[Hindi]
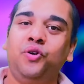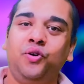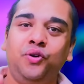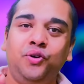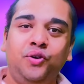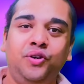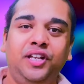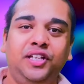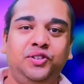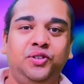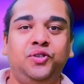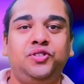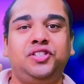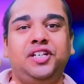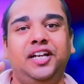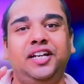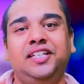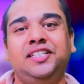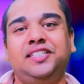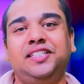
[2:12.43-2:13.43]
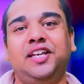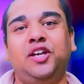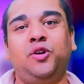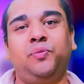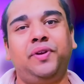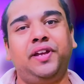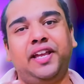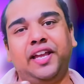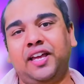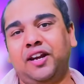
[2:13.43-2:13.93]
उन्होंने तो चालीस हज़ार
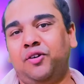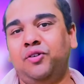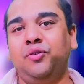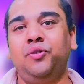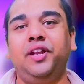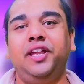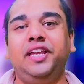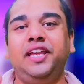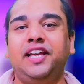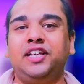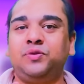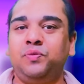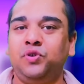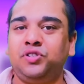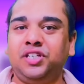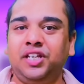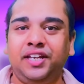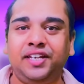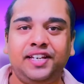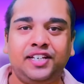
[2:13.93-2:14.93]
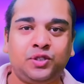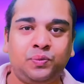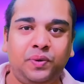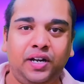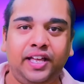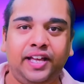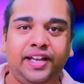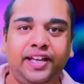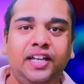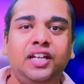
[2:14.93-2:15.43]
रुपये के अराउंड उन्हें ये एक्सबॉक्स सीरीज एक्स
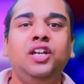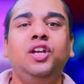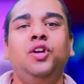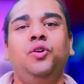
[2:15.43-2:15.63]
पड़ा है